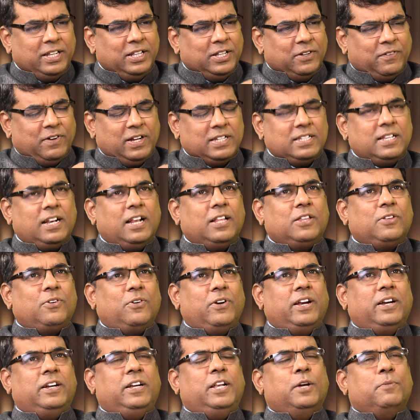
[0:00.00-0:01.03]
இந்த
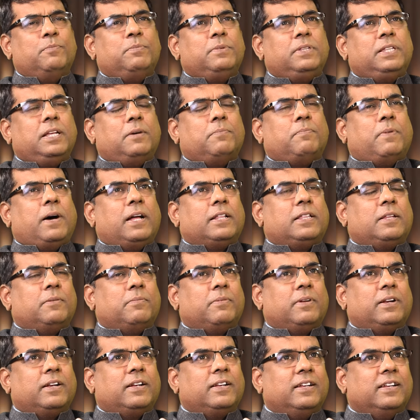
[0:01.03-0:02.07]
வசனத்தினுடைய டெப்த்தை பார்த்த
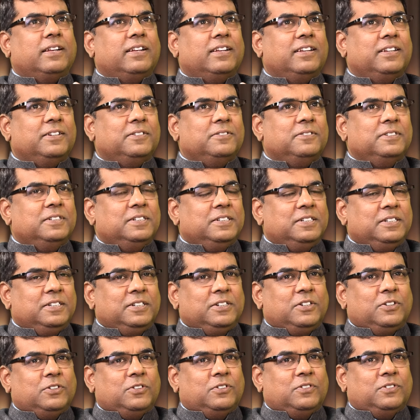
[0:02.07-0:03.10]
பிறகு
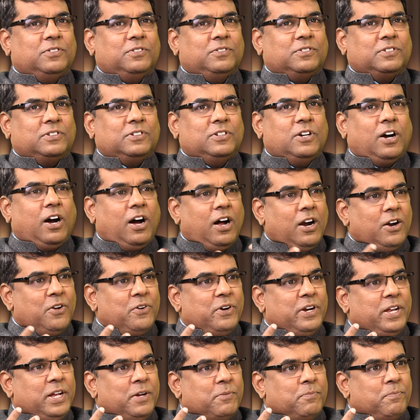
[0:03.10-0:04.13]

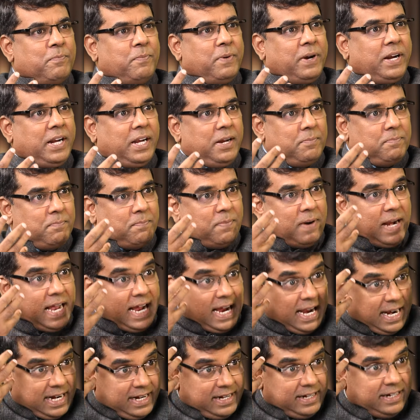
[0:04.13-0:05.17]
காடோடைய ப்ரீ
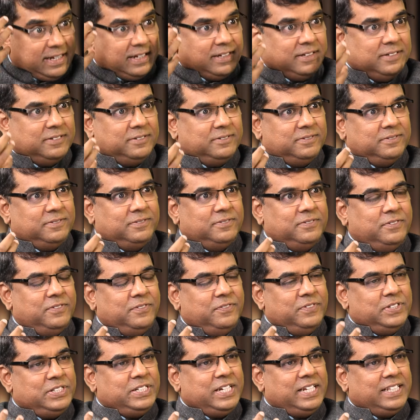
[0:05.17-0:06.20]
பிளான்டு
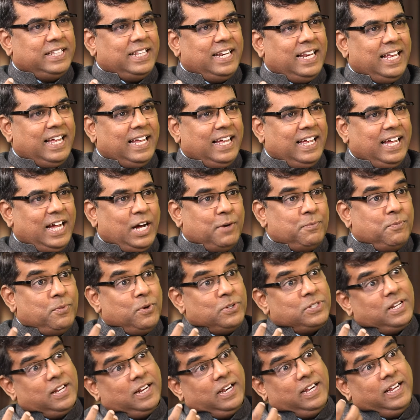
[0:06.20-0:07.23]
விஷயத்தில்
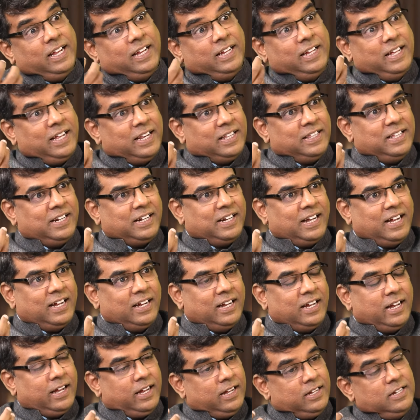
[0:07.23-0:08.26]
அப்போசலர்கள் எங்கே
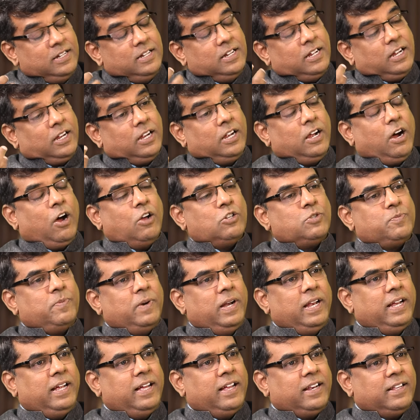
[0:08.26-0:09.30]
இருந்திருக்காங்க
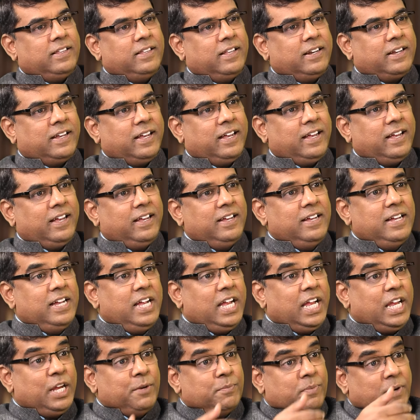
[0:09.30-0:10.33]
காஸ்பல் எங்கே இருந்திருக்கு
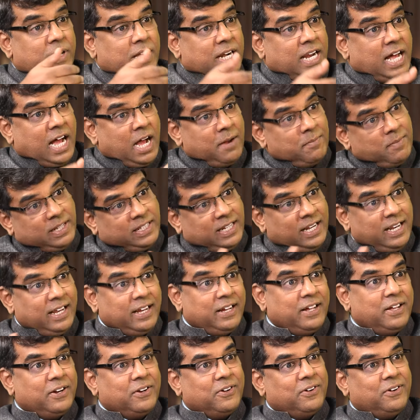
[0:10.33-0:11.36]
இப்போ நாம் அதில்
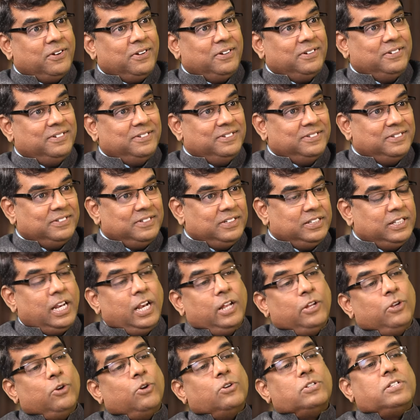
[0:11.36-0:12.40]
எங்கே இருக்கோம்
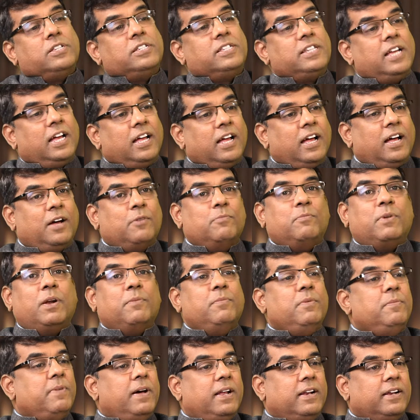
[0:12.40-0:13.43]
இதெல்லாம் யோசித்தா
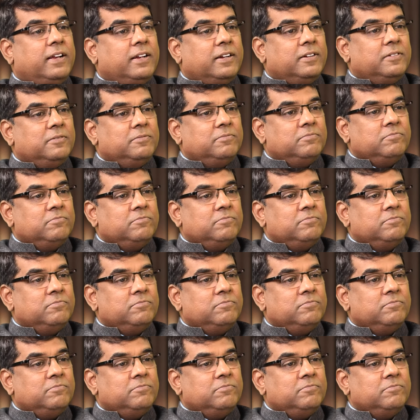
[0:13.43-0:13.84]
பிரமிப்பாக இருக்குது